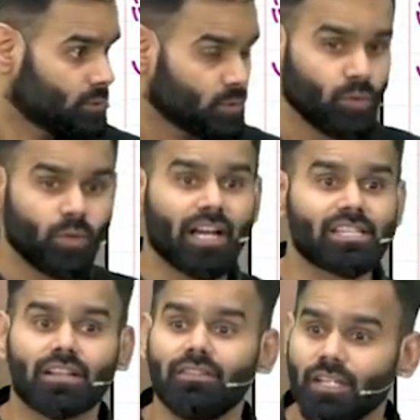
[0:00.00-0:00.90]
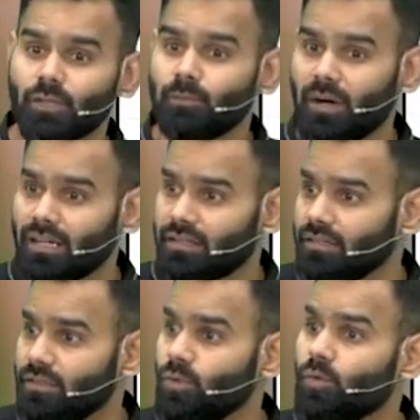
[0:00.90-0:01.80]
तो यू गाइज आर वेरी स्मार्ट
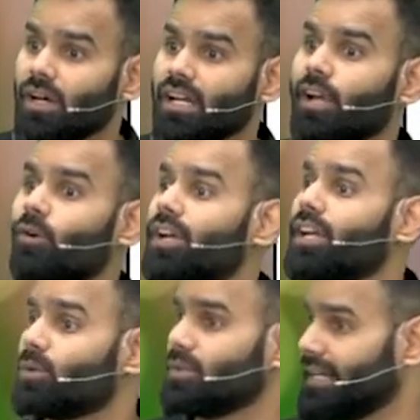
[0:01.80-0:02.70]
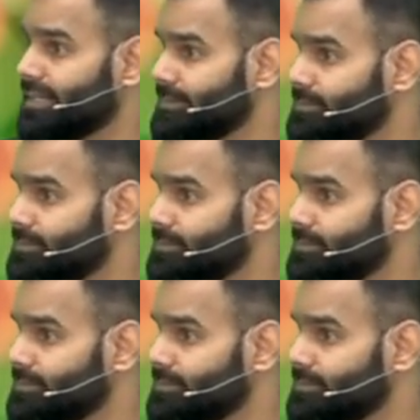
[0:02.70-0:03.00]
यू वर्क अकॉर्डिंग टू दैट